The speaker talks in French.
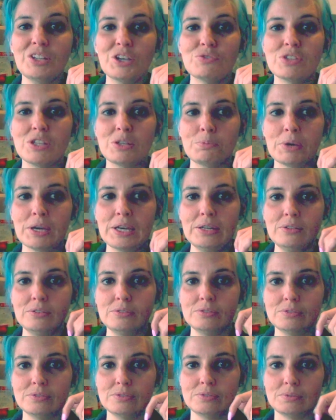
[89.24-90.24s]
Vous êtes prêts
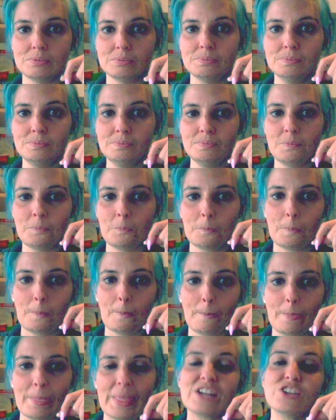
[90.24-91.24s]
Mmh.
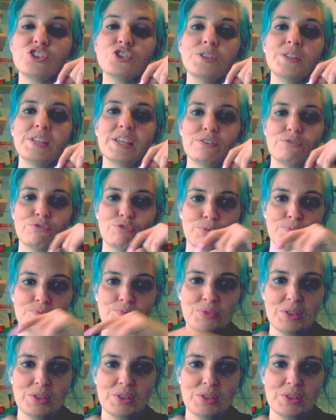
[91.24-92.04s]
à Genève.